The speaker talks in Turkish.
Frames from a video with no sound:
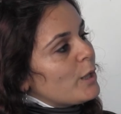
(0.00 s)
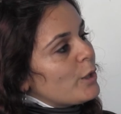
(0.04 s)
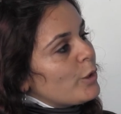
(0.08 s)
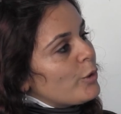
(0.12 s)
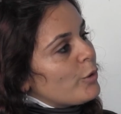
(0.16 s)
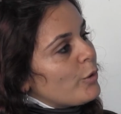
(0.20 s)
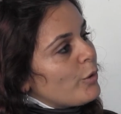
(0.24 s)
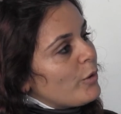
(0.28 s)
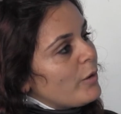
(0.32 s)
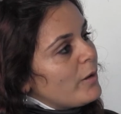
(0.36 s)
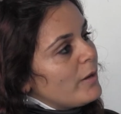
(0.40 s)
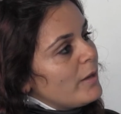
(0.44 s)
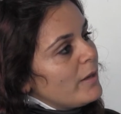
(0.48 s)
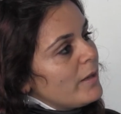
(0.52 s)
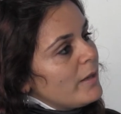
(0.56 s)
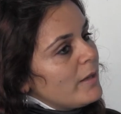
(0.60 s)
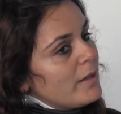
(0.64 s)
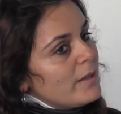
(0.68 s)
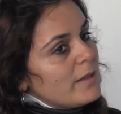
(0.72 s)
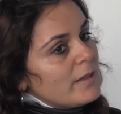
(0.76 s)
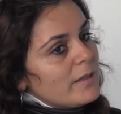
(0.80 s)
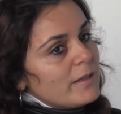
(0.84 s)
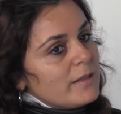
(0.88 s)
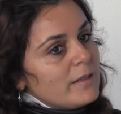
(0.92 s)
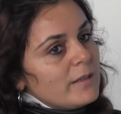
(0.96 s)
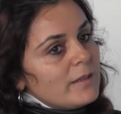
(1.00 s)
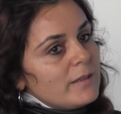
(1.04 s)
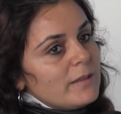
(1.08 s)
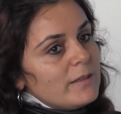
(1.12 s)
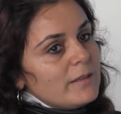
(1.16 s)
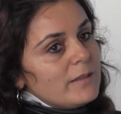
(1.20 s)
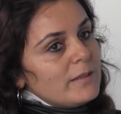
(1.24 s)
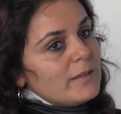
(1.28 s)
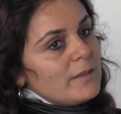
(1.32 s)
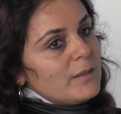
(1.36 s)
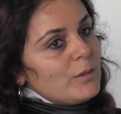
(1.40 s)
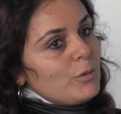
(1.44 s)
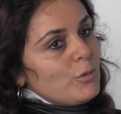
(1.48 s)
geliyor.
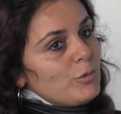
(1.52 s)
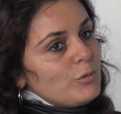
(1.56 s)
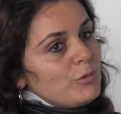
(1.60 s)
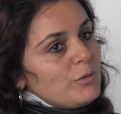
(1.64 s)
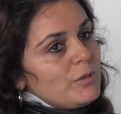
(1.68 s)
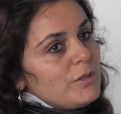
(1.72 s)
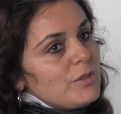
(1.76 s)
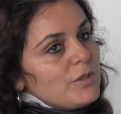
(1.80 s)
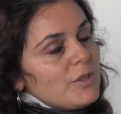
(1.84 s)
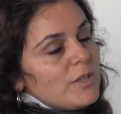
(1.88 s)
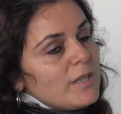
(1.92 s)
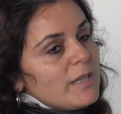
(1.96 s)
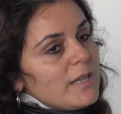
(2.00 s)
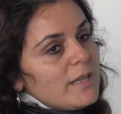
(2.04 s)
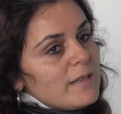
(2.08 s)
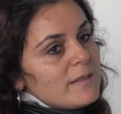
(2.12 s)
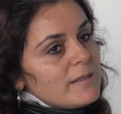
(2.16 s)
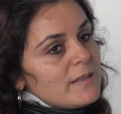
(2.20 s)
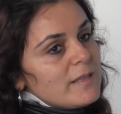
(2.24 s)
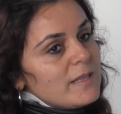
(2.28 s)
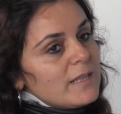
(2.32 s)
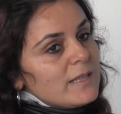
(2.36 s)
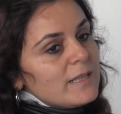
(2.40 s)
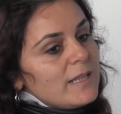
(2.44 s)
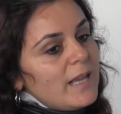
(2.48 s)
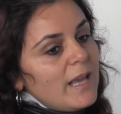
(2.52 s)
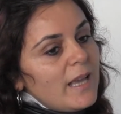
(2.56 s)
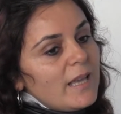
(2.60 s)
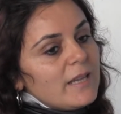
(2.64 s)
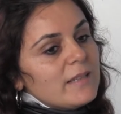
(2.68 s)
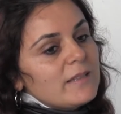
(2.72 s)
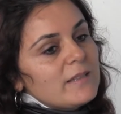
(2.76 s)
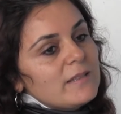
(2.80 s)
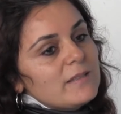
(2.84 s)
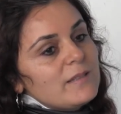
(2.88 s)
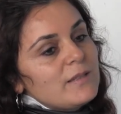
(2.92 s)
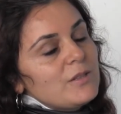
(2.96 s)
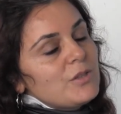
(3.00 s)
Ee, onun için kesinlikle
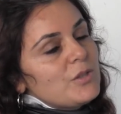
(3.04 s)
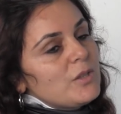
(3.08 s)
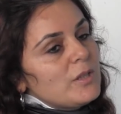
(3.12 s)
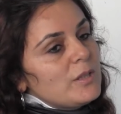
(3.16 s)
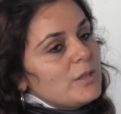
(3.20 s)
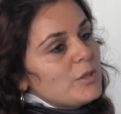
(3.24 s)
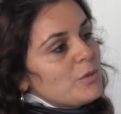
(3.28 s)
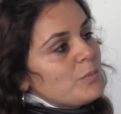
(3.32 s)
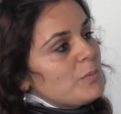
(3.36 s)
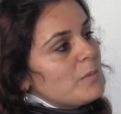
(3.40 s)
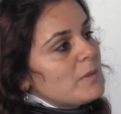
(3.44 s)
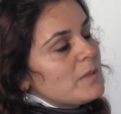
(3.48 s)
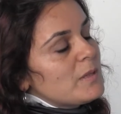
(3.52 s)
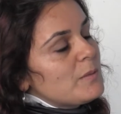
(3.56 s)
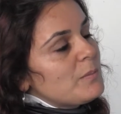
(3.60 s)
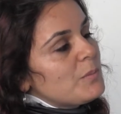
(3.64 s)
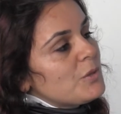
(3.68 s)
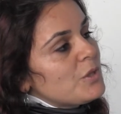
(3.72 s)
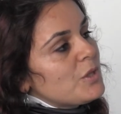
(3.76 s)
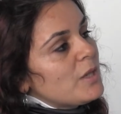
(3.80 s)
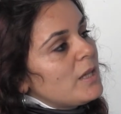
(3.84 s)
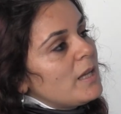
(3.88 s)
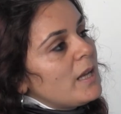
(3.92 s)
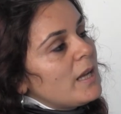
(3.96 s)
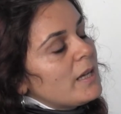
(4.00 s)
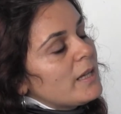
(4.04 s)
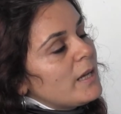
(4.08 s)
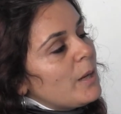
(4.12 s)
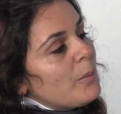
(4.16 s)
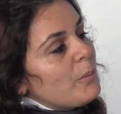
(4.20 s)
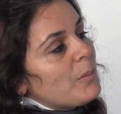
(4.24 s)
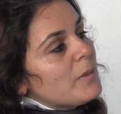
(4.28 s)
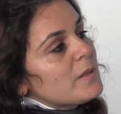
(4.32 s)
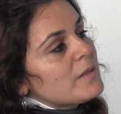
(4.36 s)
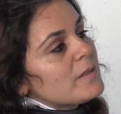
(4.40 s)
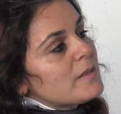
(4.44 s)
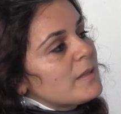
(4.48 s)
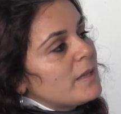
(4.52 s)
herkesin çalışması, bir şeyler
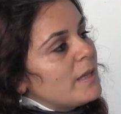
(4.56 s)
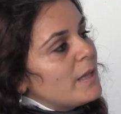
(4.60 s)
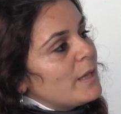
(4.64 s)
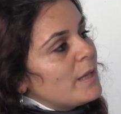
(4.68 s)
yapması